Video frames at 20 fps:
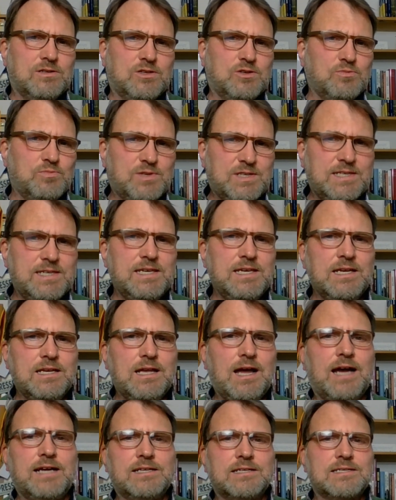zum Ziel
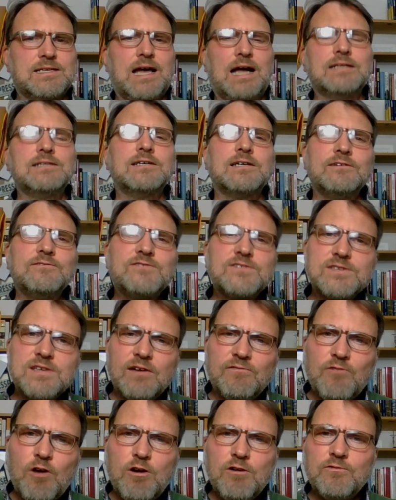eines Angriffs
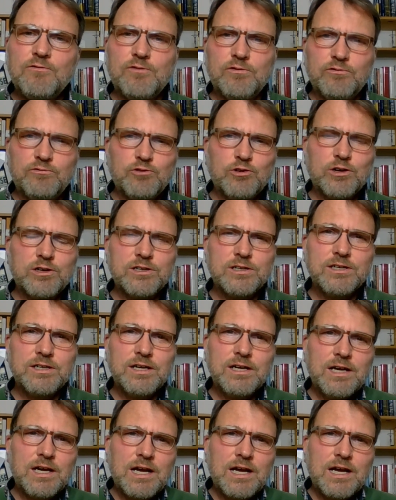der Wölfe wurde,